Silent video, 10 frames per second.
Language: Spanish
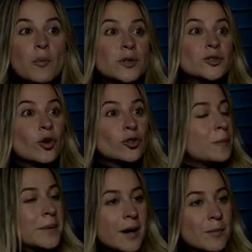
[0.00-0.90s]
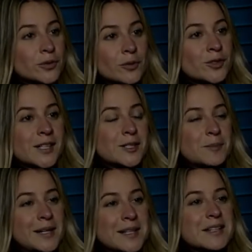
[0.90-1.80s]
pues todos opinamos de nuestra
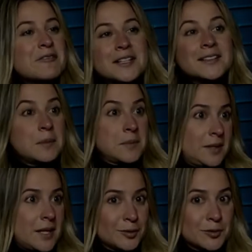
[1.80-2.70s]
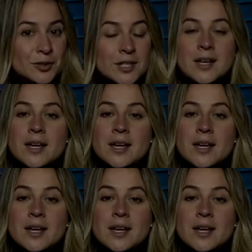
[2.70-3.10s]
experiencia frente a alimentarnos.